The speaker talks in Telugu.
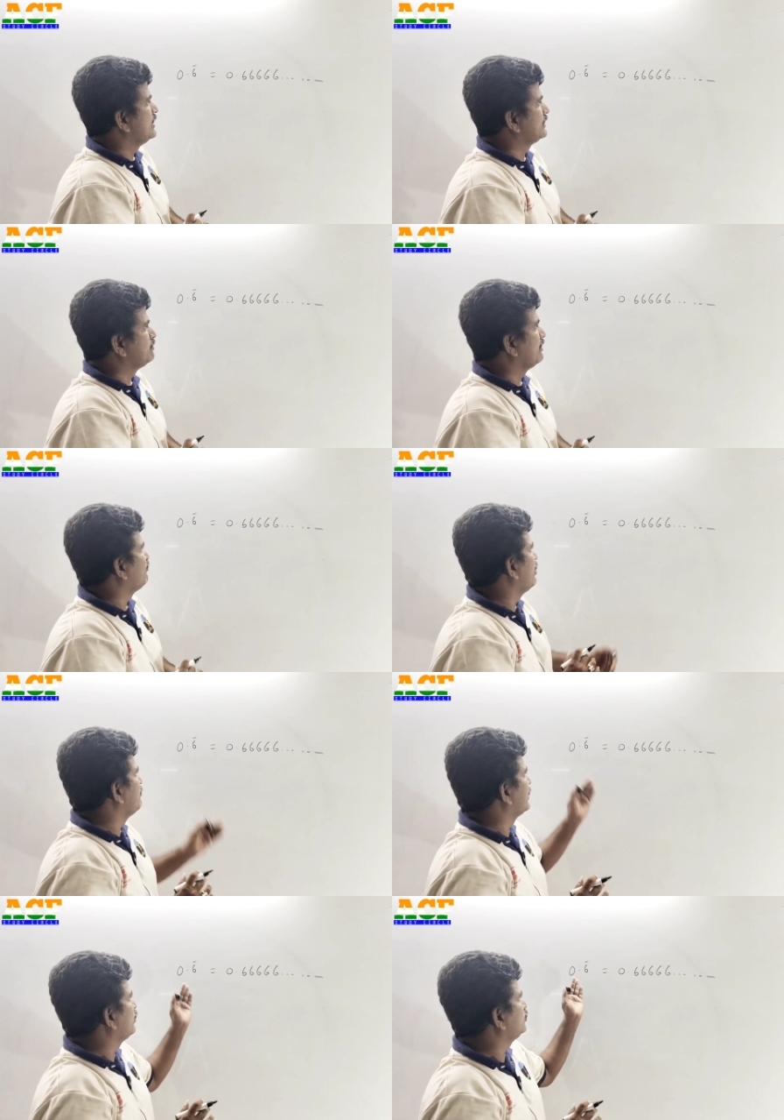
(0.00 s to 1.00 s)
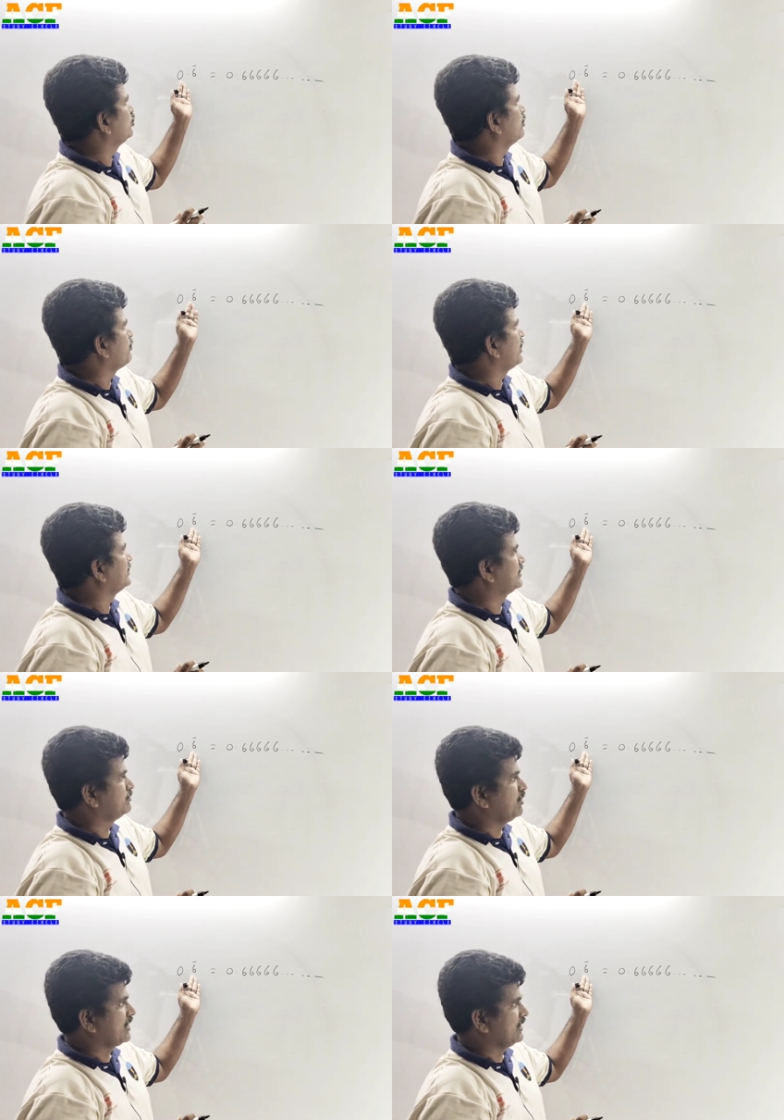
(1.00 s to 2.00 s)
డెసిమల్ ఫార్మేట్లో జీరో పాయింట్
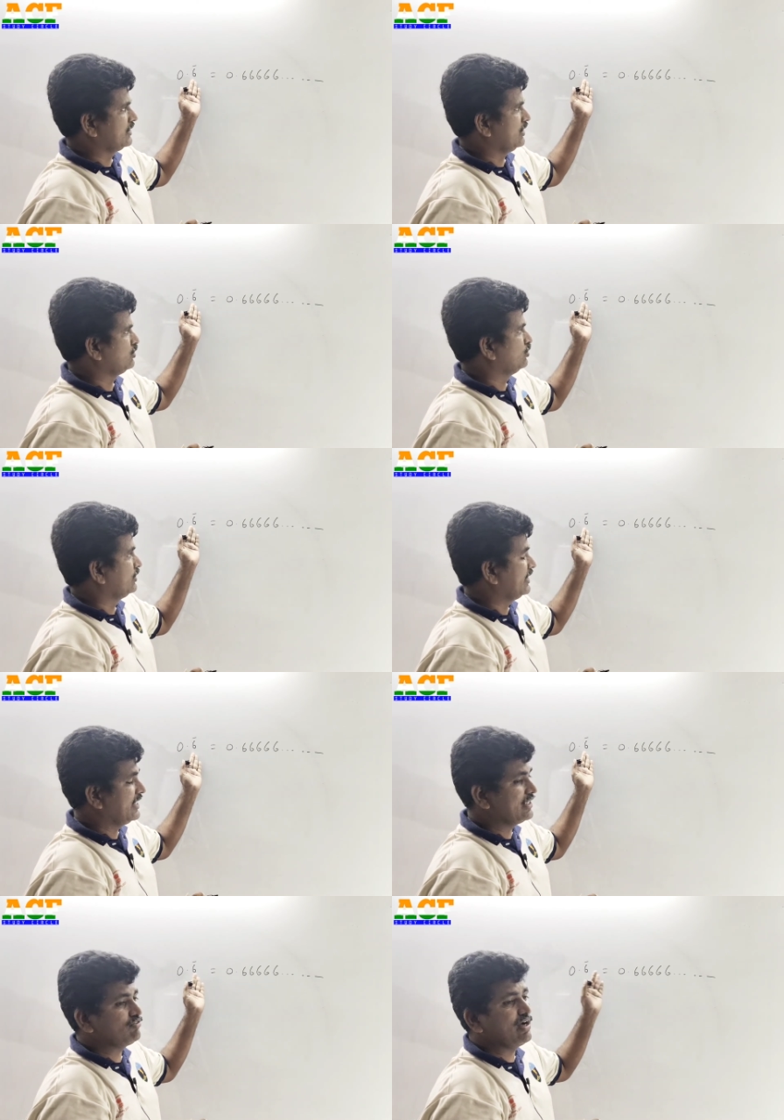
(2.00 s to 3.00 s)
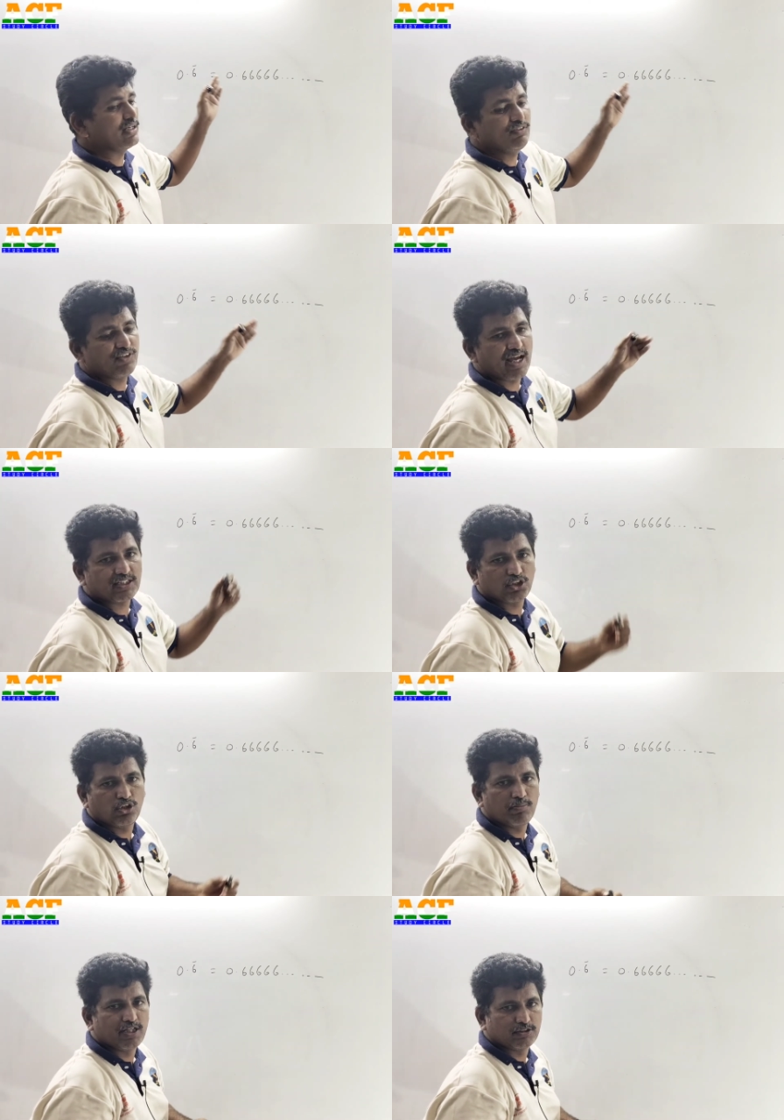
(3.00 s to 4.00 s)
సిక్స్ బార్ అంటారు ఇలాంటి వాటిని
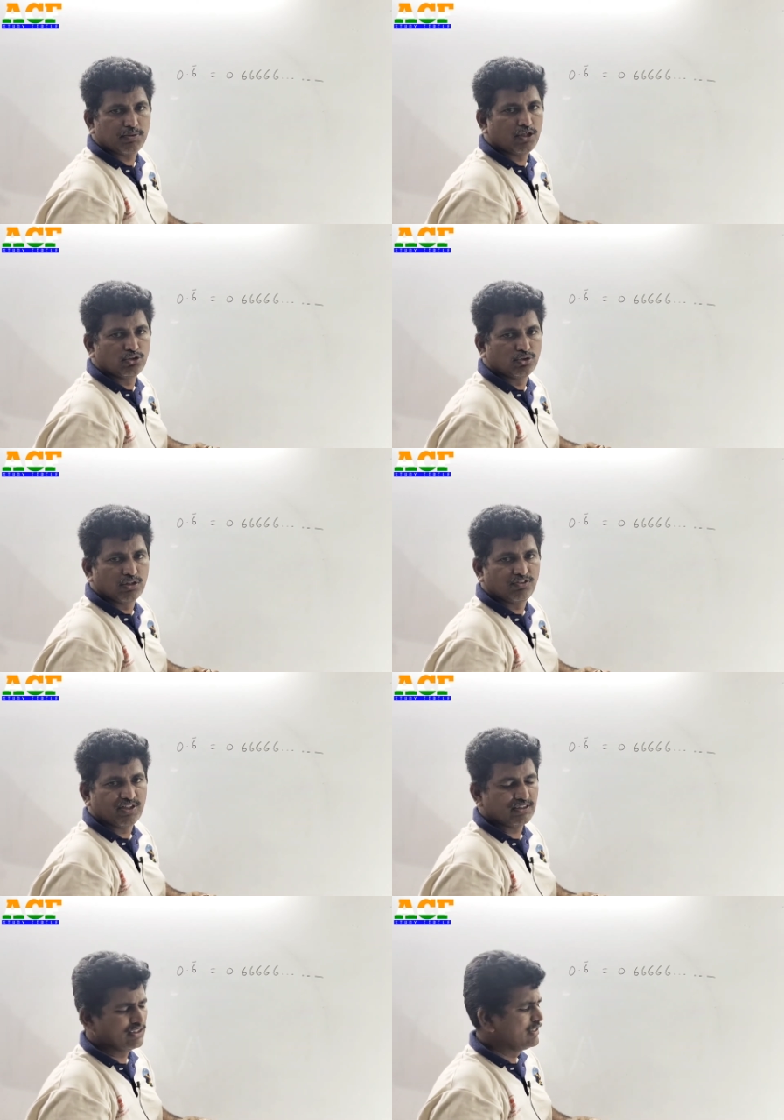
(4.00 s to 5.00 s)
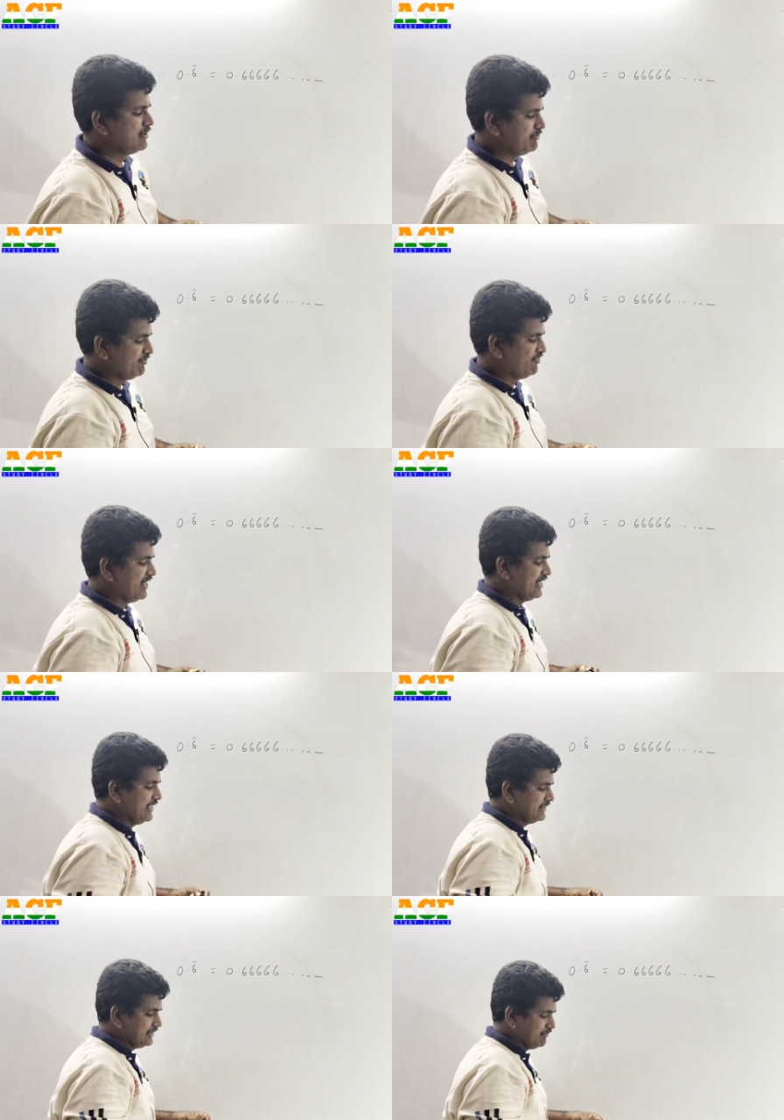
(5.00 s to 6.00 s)
ఫ్రాక్షన్లో మార్చమని అడుగుతుంటాడు ఫ్రెండ్స్
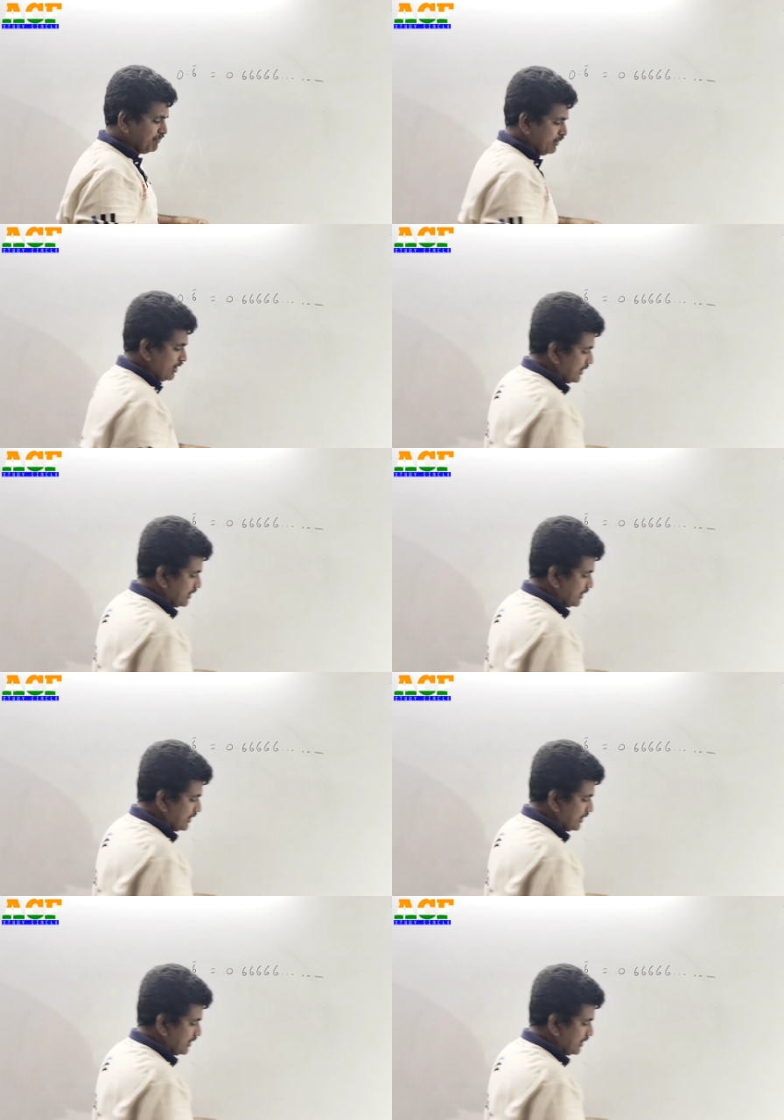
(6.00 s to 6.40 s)
వెరీ సింపుల్